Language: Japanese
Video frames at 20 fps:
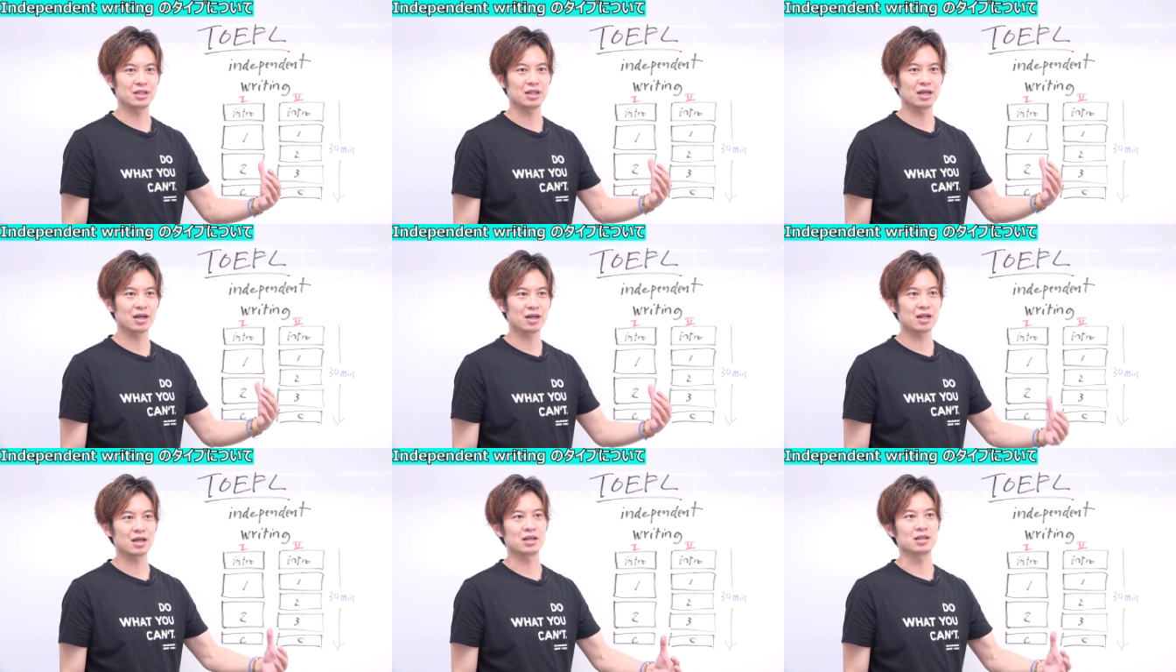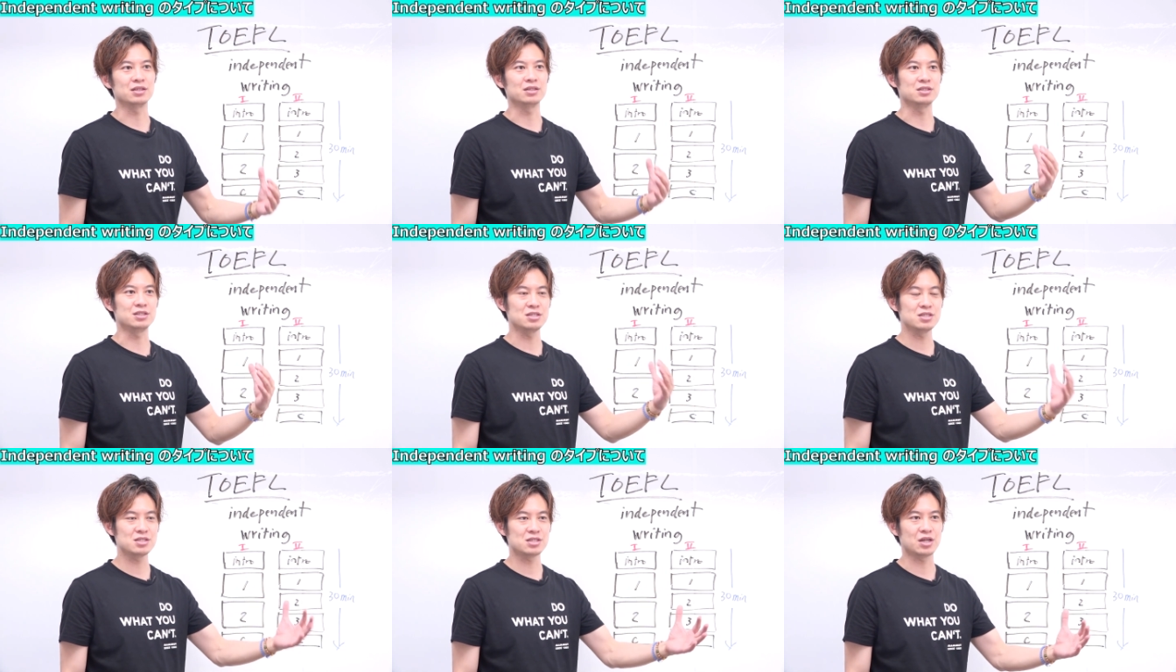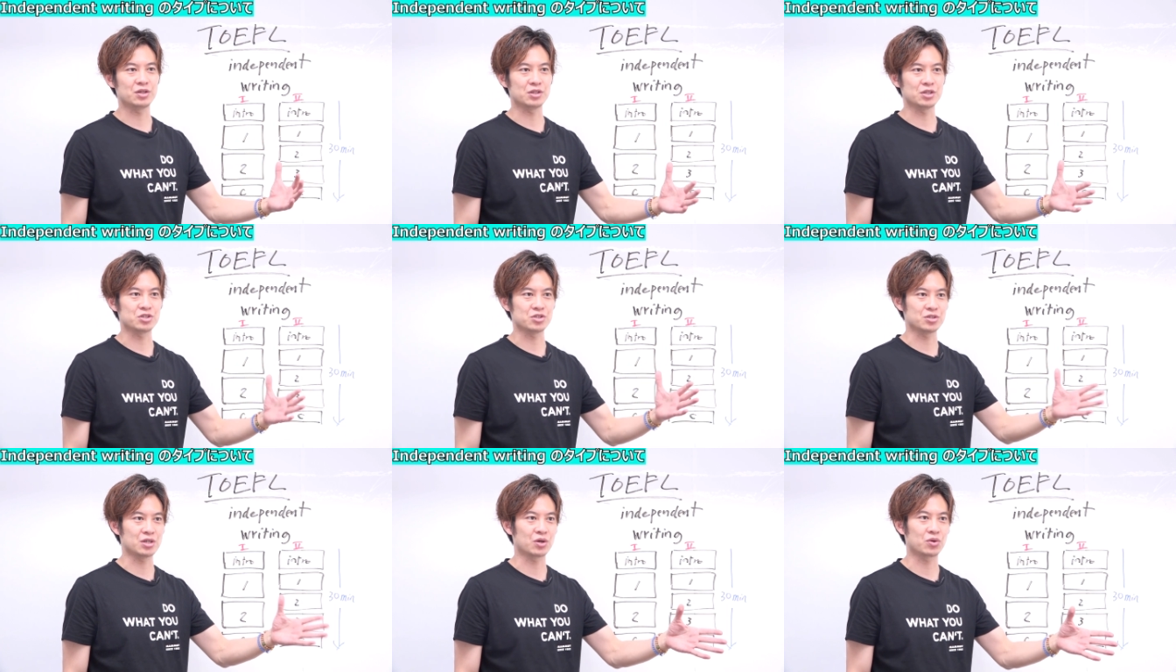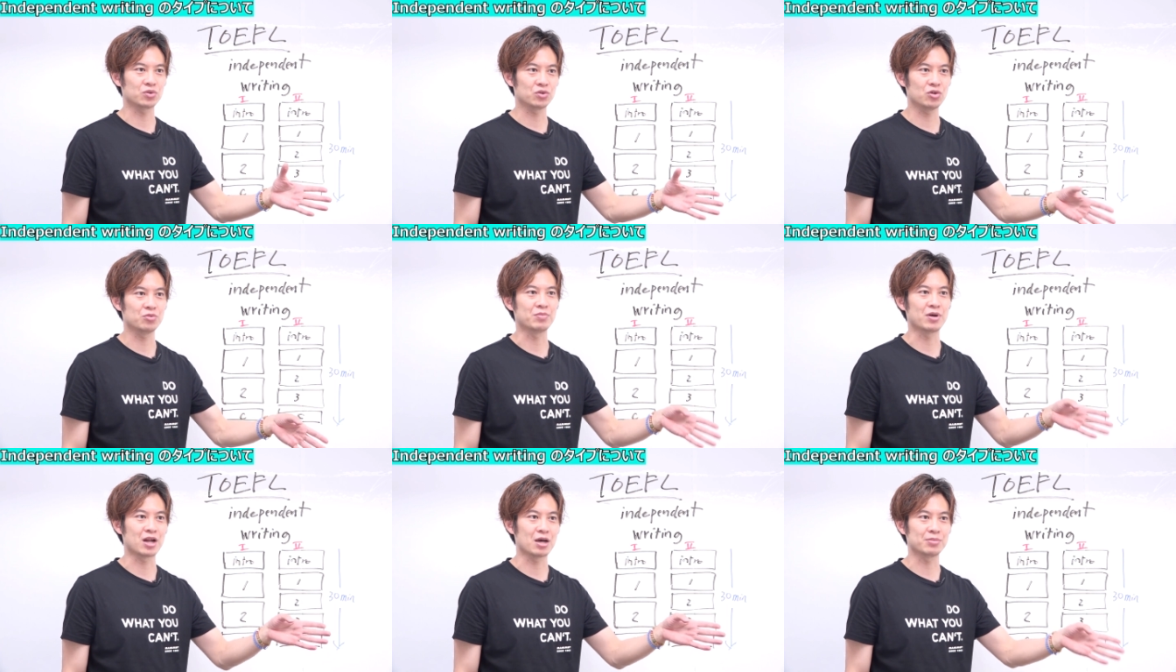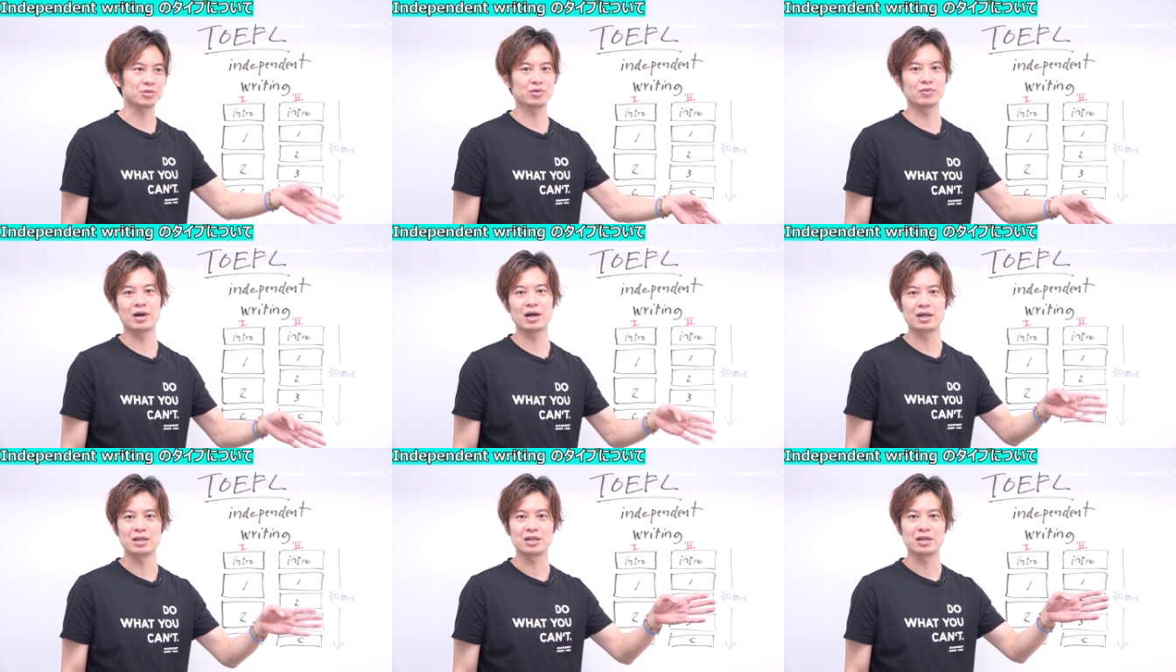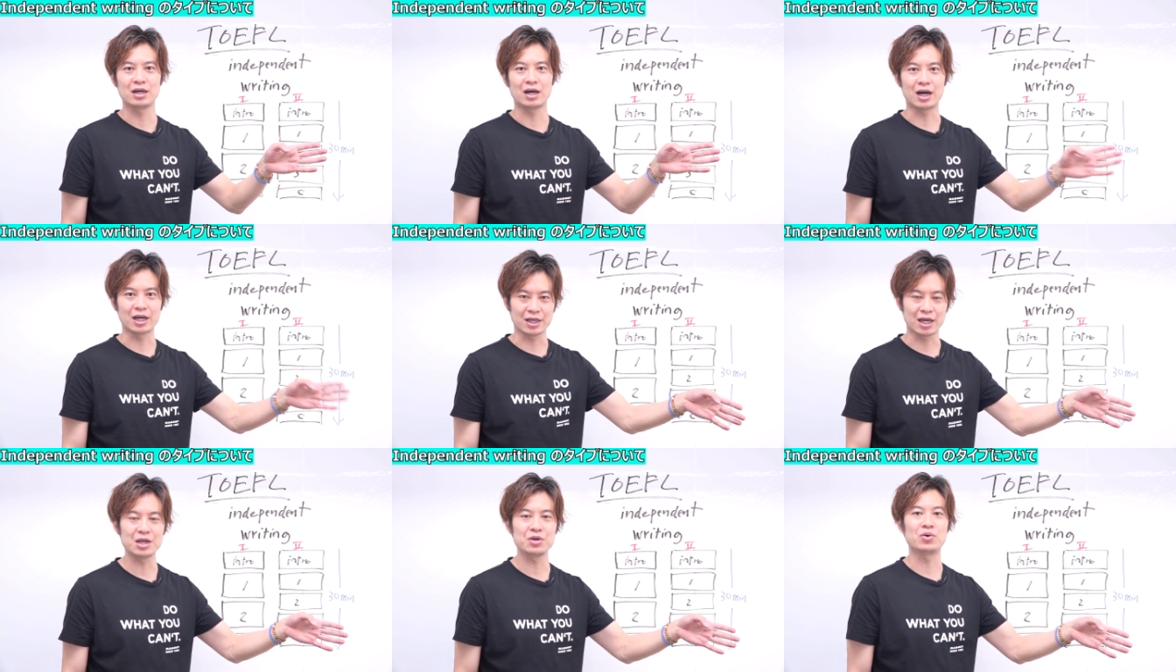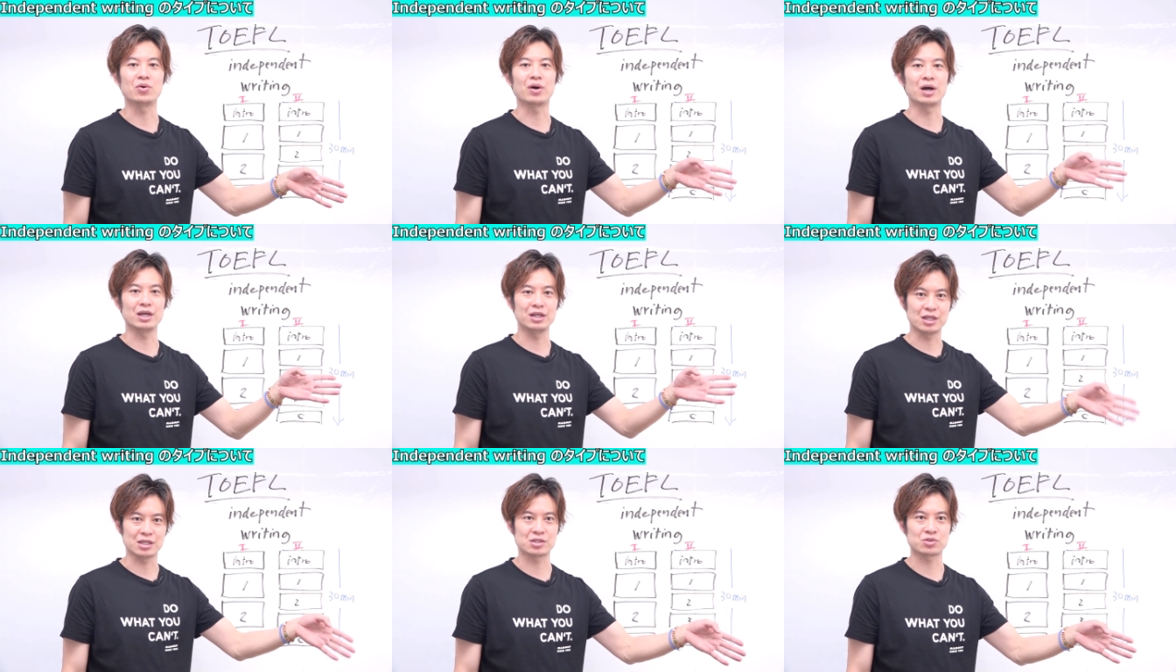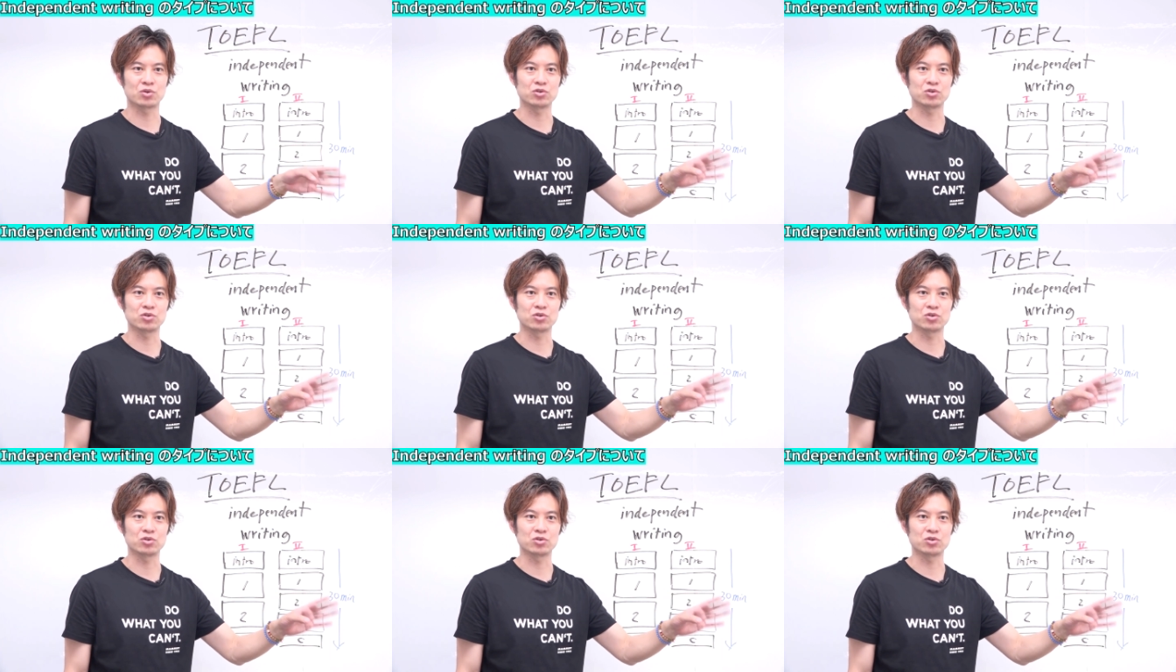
だから、人生によって重要なことを学ぶのは早い方がいいです。